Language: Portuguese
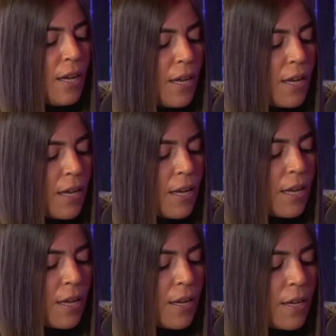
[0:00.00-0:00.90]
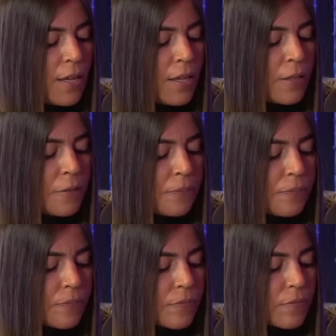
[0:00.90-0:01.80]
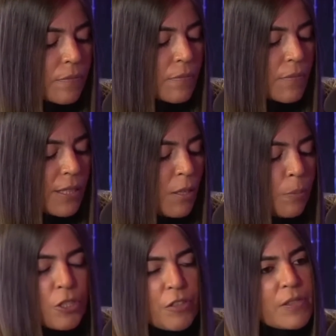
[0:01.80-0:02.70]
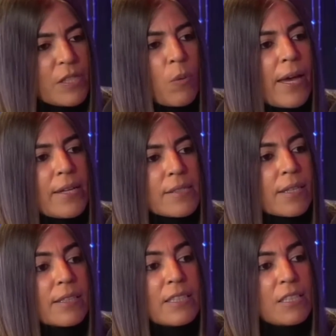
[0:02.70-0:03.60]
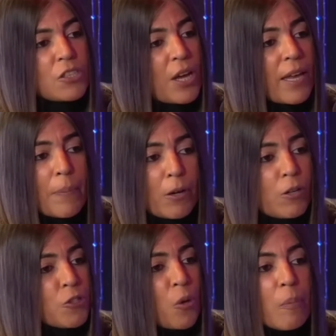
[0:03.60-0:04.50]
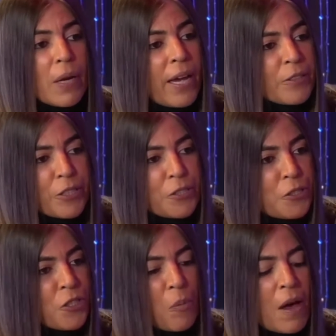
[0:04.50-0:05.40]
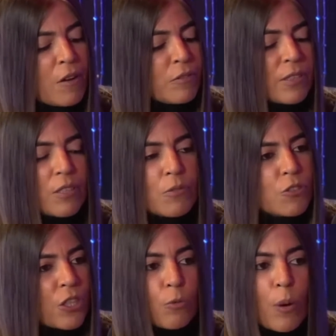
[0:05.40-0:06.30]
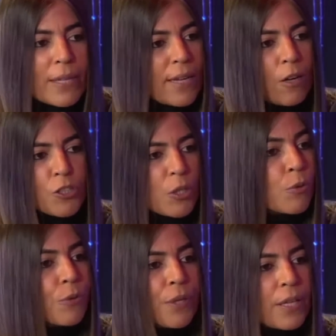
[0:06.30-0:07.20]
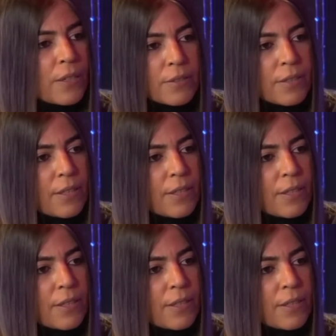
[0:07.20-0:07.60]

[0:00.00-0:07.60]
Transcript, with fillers: É... Não podia fazer um extra. E já era pacote completo que a gente chamava. Então já, o anal já incluía.